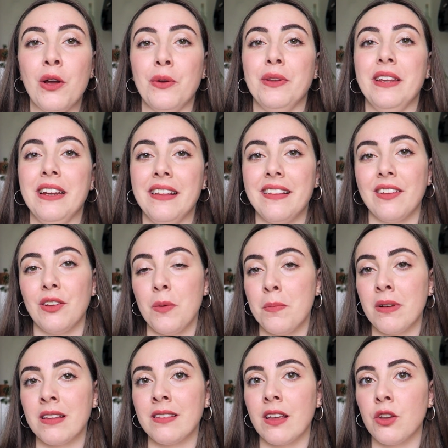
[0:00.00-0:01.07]
che ho utilizzato
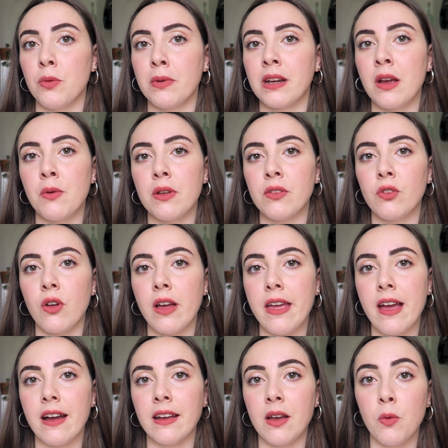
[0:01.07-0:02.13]
in passato perché questo
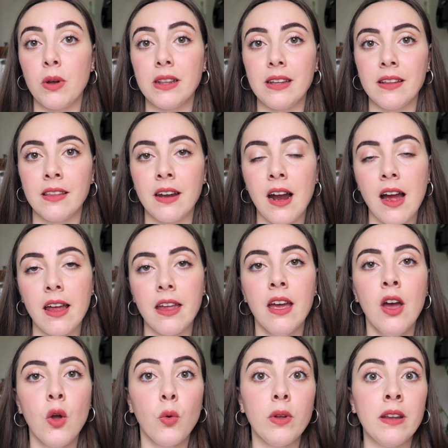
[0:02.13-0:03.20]
è anche wet and
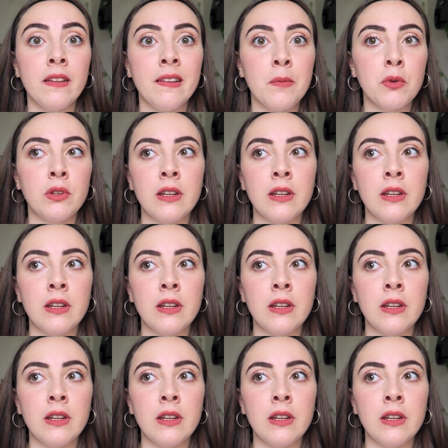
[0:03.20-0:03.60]
dry, quindi si può